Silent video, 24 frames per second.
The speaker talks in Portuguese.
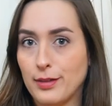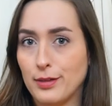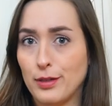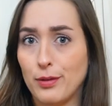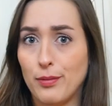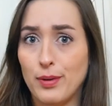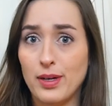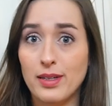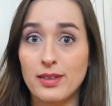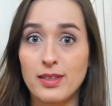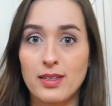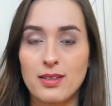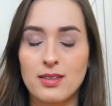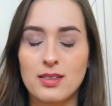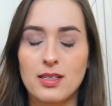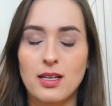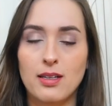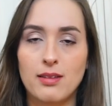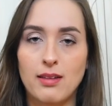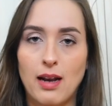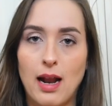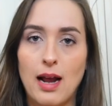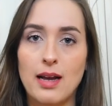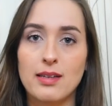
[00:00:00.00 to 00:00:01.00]
50 anos
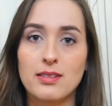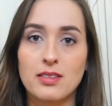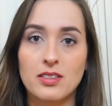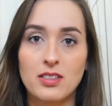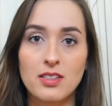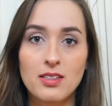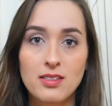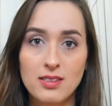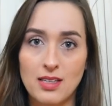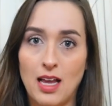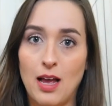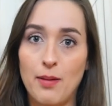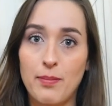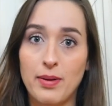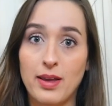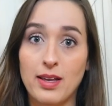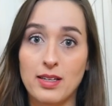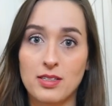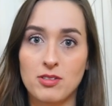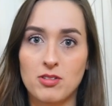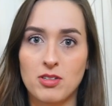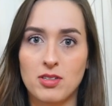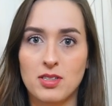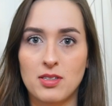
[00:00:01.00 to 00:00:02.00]
atrás, a gente sabe
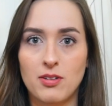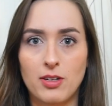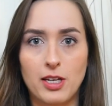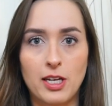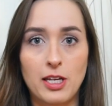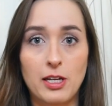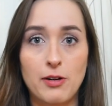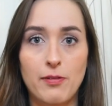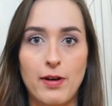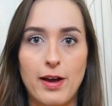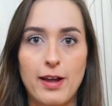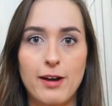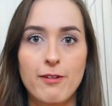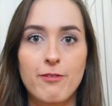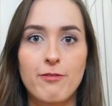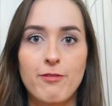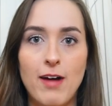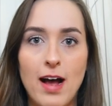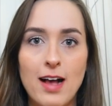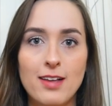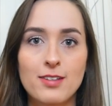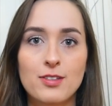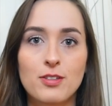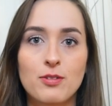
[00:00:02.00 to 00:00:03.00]
que a situação aqui não era
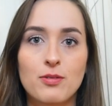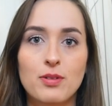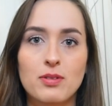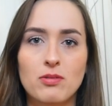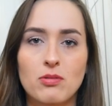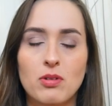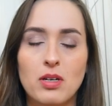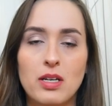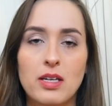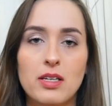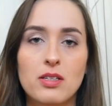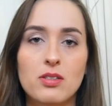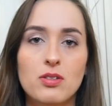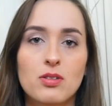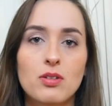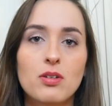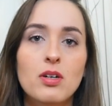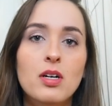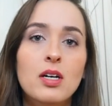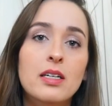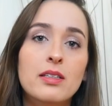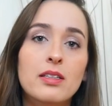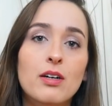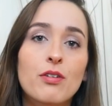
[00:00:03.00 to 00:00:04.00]
fácil quanto a isso.